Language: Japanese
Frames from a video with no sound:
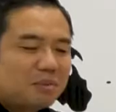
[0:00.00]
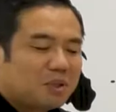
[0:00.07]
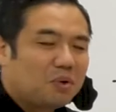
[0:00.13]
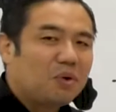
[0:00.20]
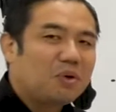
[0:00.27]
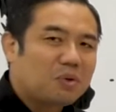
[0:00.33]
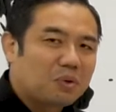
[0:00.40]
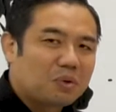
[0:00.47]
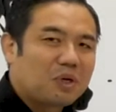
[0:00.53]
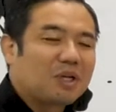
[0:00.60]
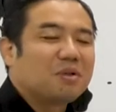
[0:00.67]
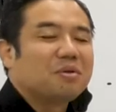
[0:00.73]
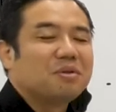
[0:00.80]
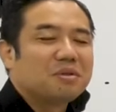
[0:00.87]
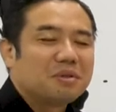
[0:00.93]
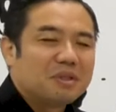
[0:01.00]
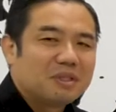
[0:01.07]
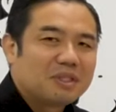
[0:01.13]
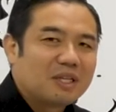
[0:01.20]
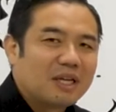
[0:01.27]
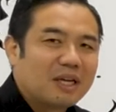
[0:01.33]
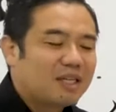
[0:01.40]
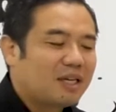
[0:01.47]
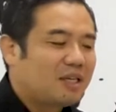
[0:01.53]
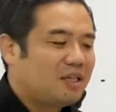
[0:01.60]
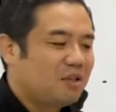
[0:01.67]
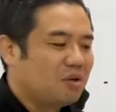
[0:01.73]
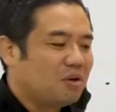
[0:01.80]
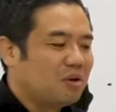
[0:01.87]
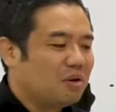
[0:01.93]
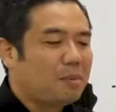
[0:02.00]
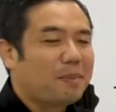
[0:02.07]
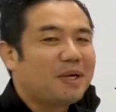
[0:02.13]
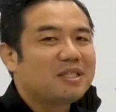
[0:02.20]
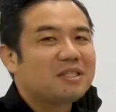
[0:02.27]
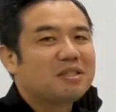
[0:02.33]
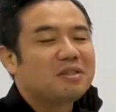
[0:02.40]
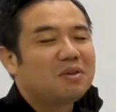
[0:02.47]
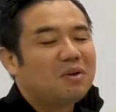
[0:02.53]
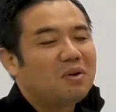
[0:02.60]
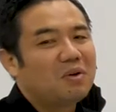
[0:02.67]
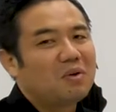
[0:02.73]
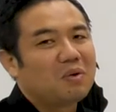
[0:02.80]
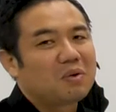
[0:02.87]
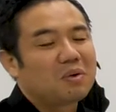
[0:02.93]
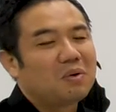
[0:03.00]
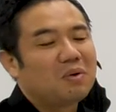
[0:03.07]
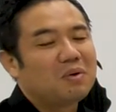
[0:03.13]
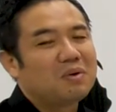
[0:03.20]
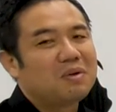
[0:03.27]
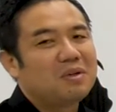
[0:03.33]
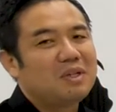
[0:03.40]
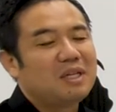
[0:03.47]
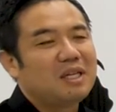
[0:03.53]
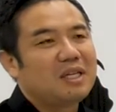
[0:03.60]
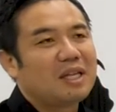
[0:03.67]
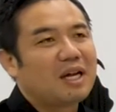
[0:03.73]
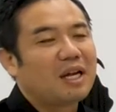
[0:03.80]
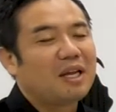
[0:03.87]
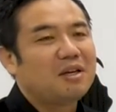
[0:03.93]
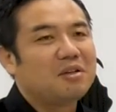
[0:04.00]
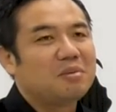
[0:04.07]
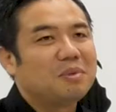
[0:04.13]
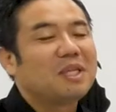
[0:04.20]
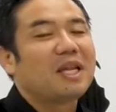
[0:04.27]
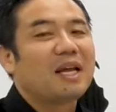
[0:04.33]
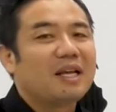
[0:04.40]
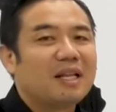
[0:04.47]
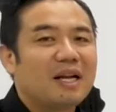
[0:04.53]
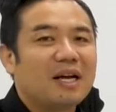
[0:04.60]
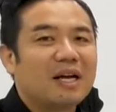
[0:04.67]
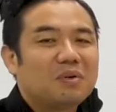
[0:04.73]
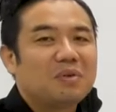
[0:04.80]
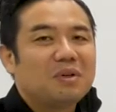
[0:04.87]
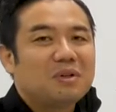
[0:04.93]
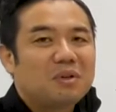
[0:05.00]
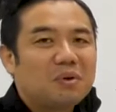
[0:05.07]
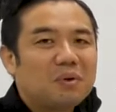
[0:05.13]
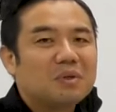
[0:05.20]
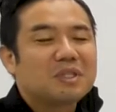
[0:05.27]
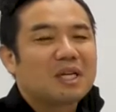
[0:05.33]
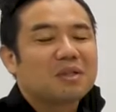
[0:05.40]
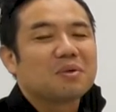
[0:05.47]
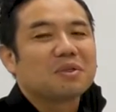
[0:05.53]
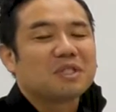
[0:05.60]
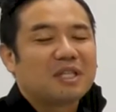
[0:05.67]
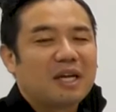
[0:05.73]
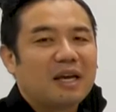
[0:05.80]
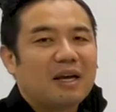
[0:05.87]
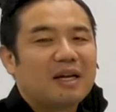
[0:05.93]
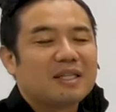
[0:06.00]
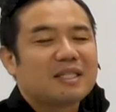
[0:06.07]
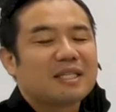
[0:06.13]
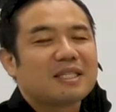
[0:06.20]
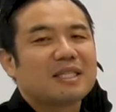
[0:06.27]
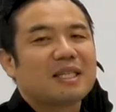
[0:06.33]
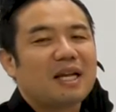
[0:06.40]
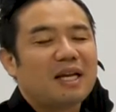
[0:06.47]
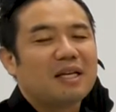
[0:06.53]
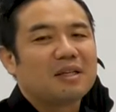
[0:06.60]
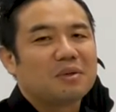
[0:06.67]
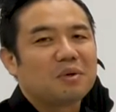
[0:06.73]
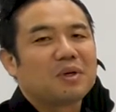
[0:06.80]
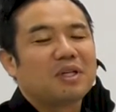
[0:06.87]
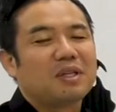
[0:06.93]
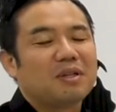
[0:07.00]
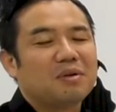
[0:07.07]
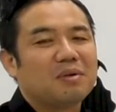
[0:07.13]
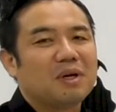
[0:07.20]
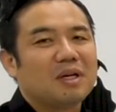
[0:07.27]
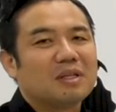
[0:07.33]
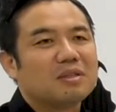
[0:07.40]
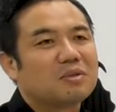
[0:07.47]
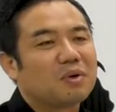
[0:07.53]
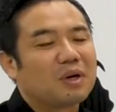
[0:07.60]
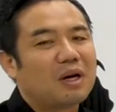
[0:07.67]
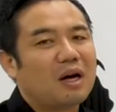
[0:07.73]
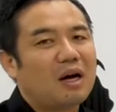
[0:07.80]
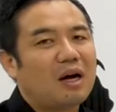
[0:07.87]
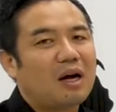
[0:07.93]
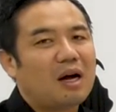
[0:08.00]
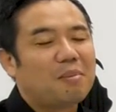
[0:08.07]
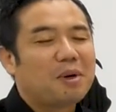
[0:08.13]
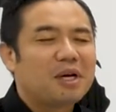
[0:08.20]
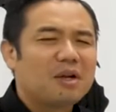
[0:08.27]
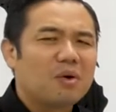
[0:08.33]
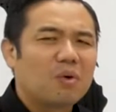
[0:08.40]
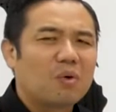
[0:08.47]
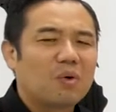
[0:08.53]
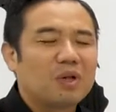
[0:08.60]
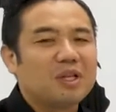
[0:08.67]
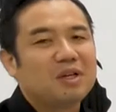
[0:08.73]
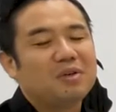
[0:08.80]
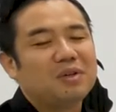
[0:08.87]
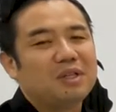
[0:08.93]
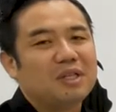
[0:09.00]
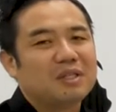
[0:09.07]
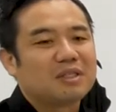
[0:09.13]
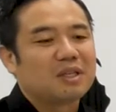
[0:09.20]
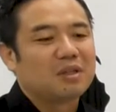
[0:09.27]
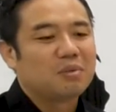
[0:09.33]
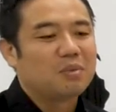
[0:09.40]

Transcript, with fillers: まあどういうことかというとですね、さっきの、まパスをこう遠くに投げるみたいな、本当に動作としてさせたい時っていうのは、それがあまり起こりにくいんですけ